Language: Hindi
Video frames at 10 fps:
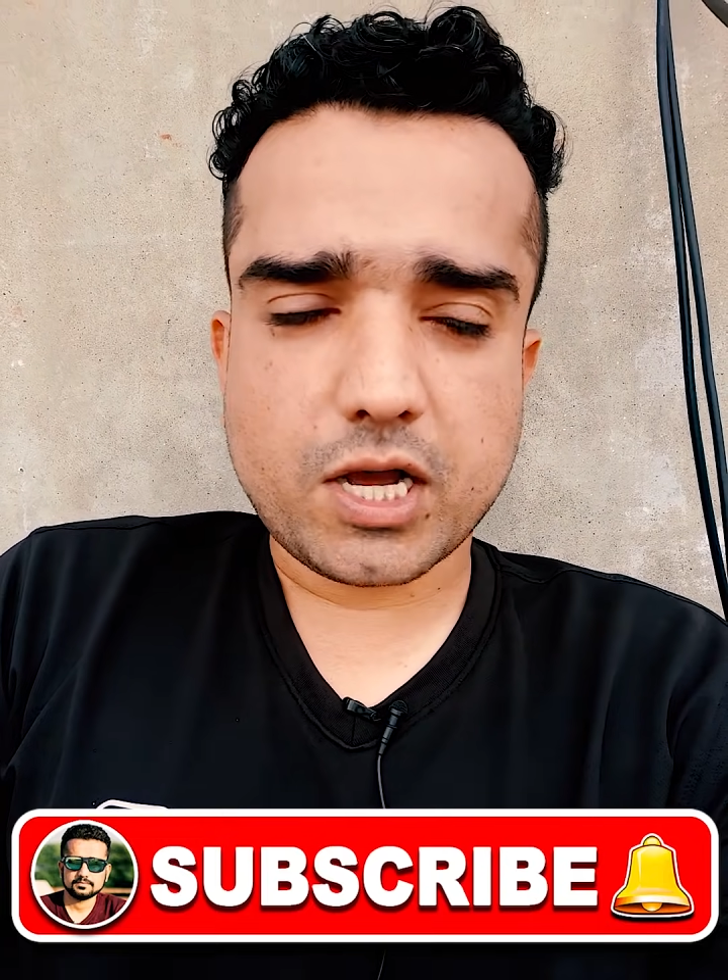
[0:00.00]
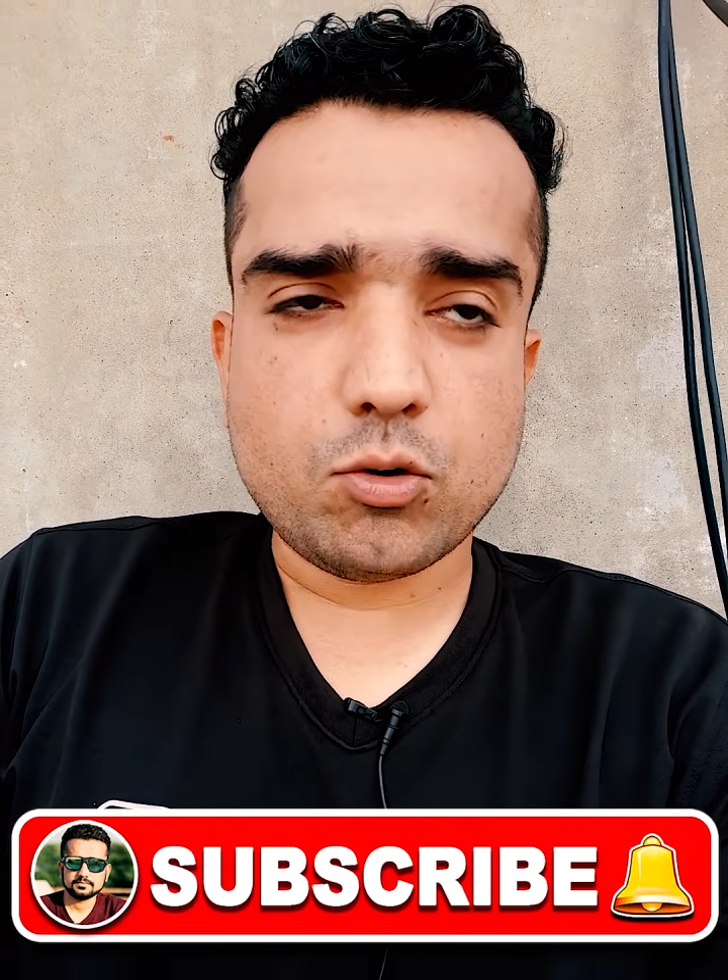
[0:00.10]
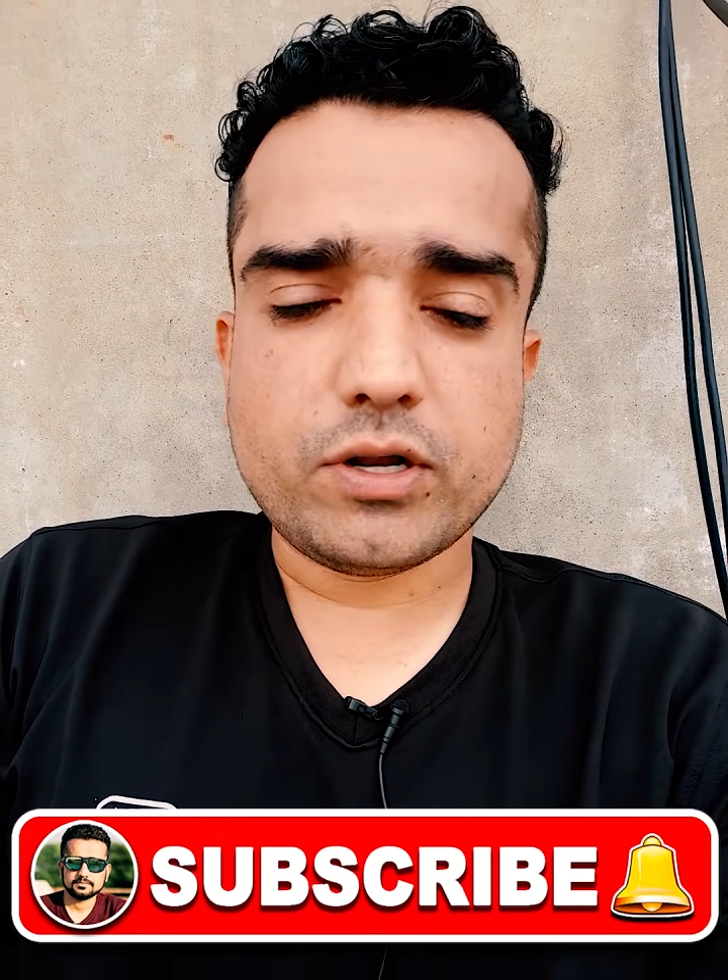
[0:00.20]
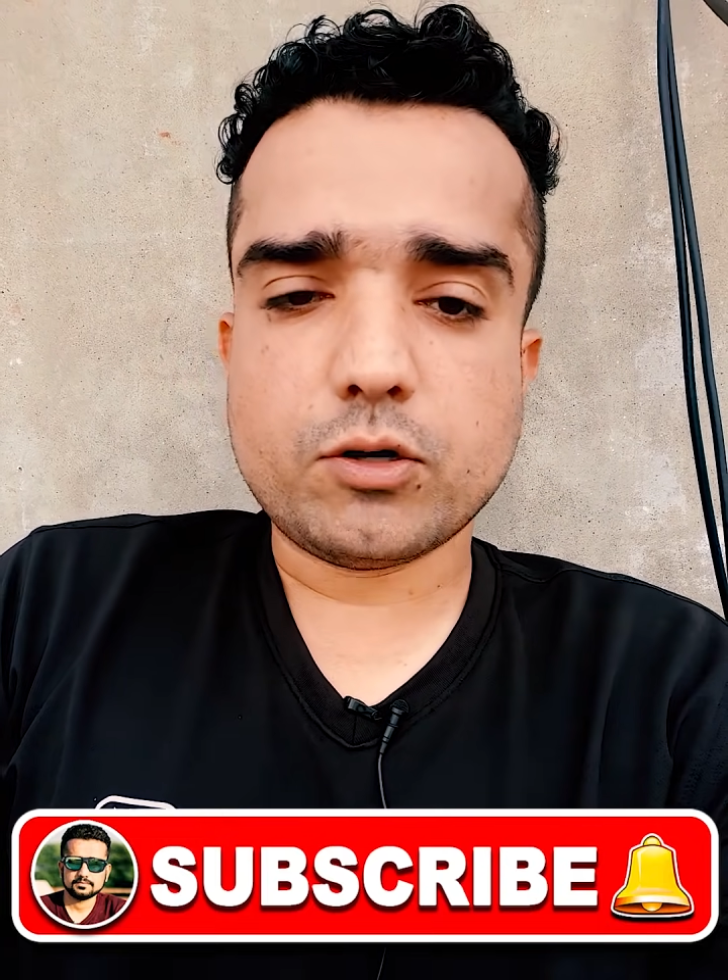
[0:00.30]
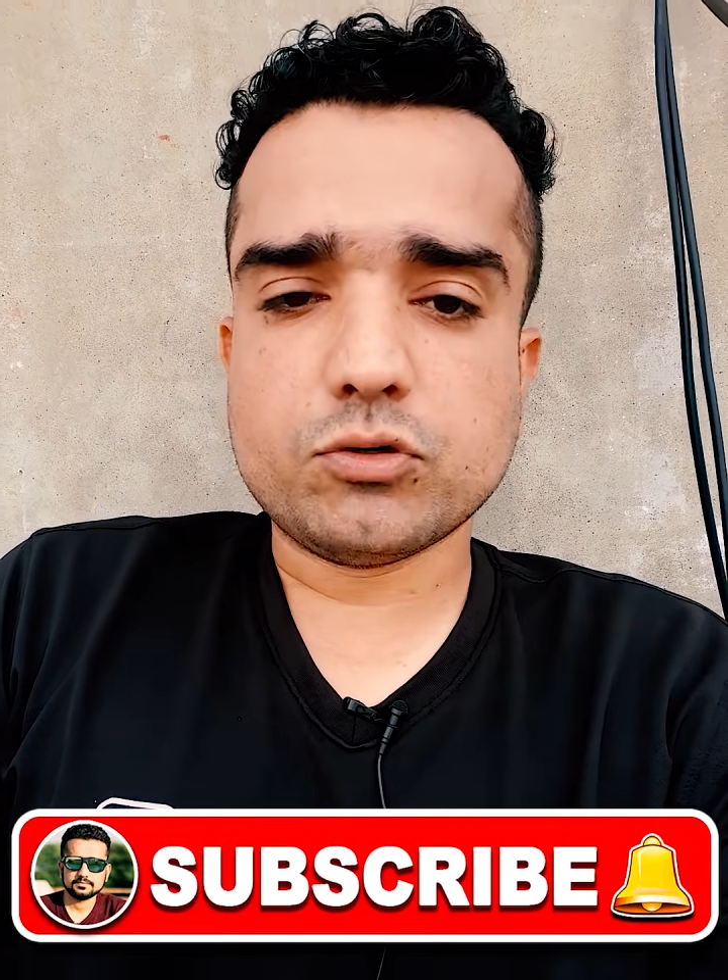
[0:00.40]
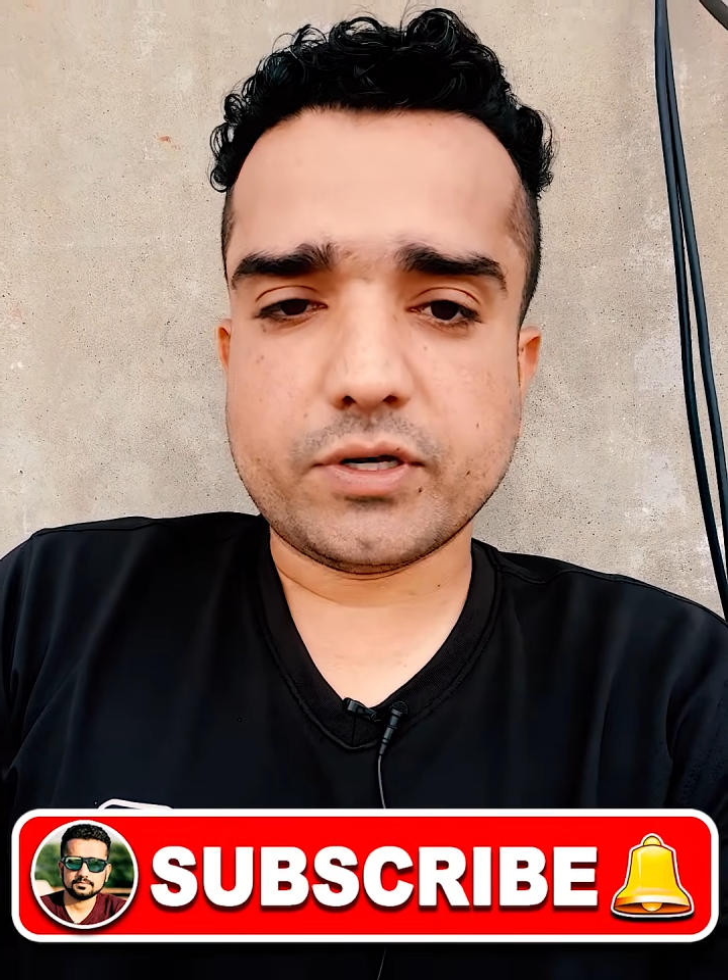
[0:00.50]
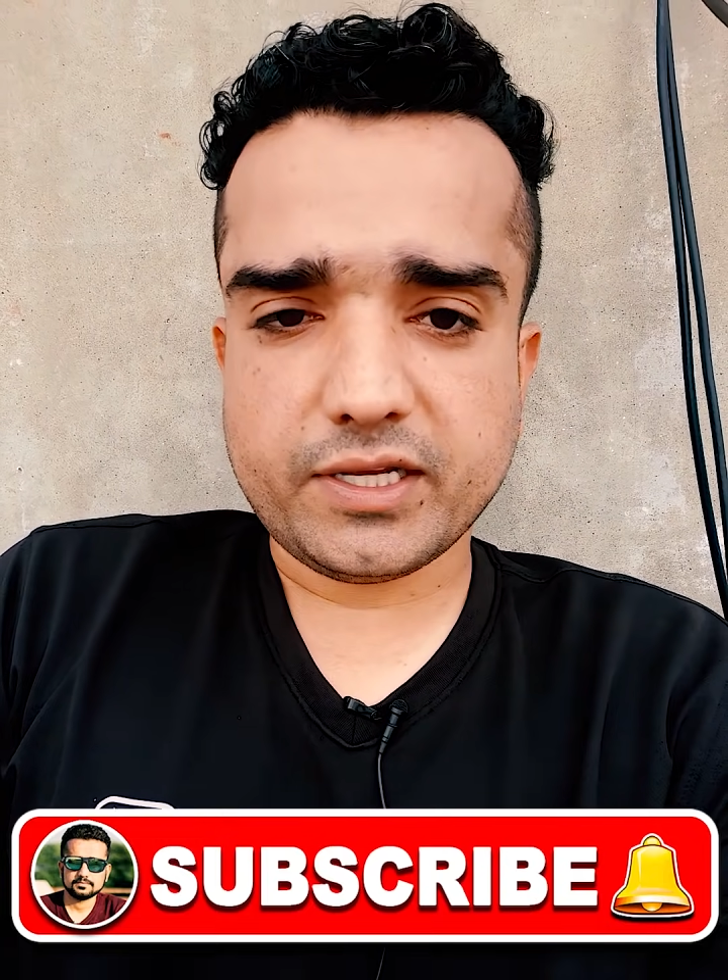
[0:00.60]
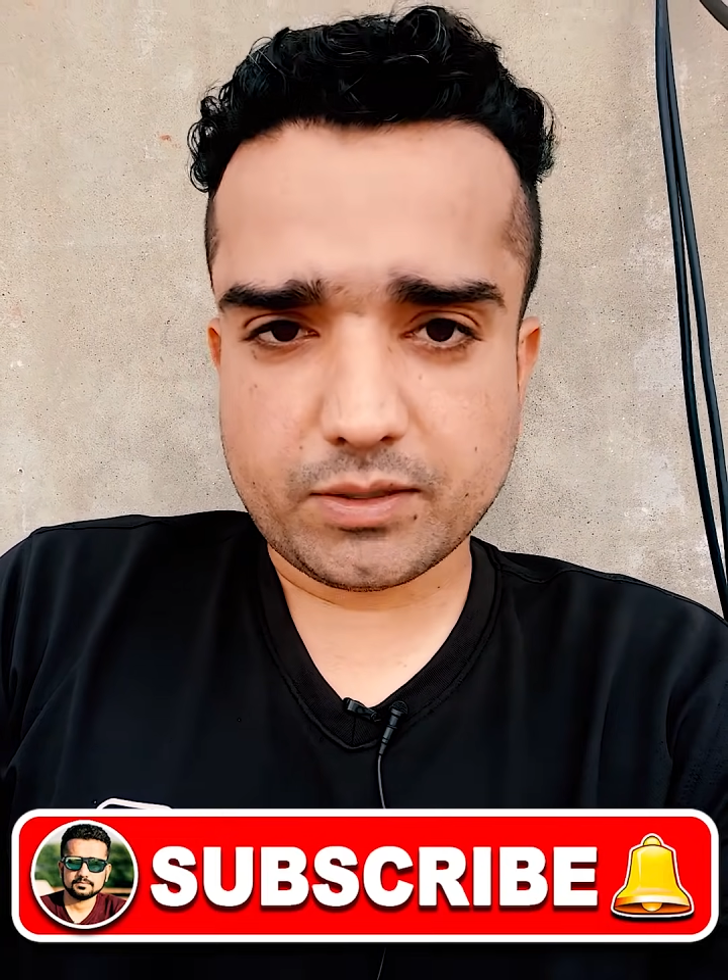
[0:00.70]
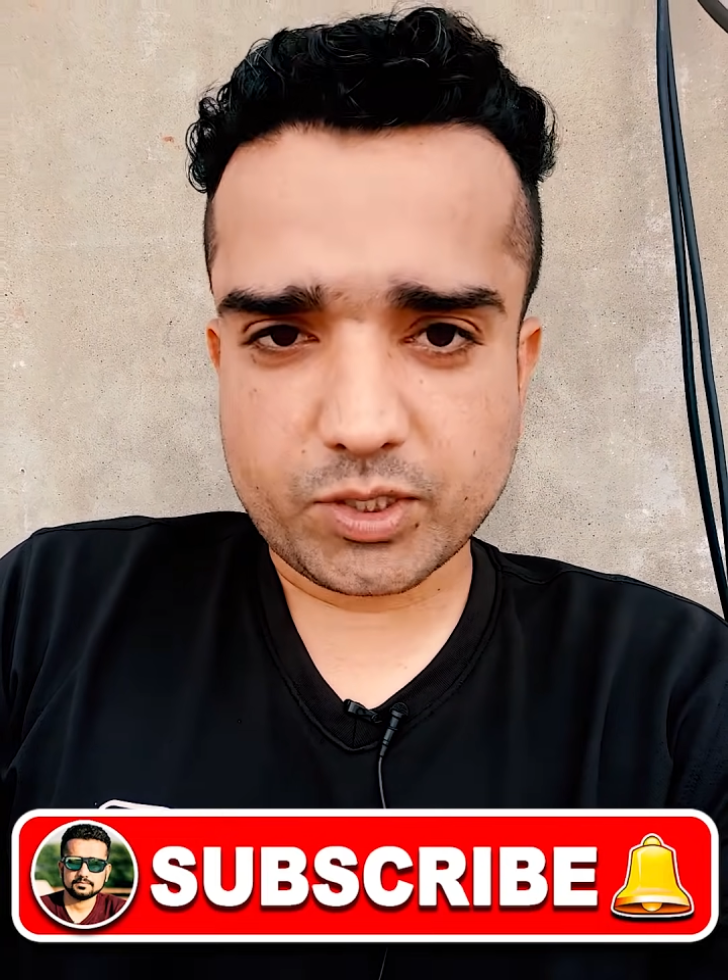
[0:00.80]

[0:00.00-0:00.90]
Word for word: डाउट है कुछ नहीं